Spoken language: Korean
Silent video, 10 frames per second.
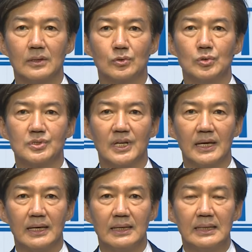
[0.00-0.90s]

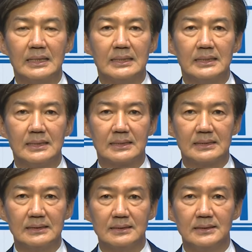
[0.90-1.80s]
둘째,
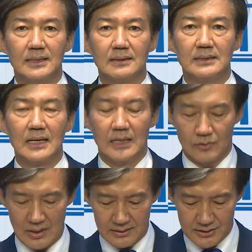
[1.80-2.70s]
이끄는 정당이
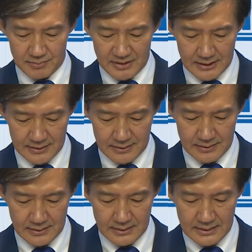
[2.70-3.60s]
될 것입니다.
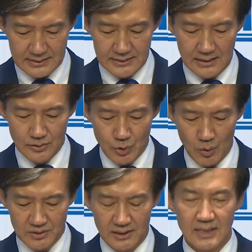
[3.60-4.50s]
지난
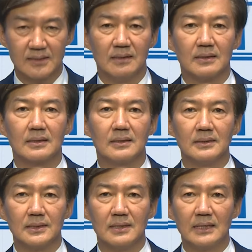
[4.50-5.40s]
총선에서
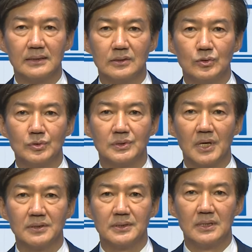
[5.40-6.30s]
꺼져가던
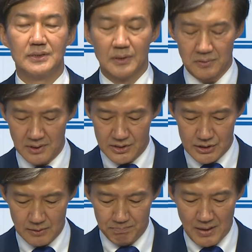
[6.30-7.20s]
윤석열 정권
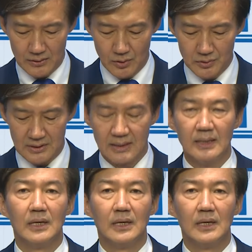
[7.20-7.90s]
심판론을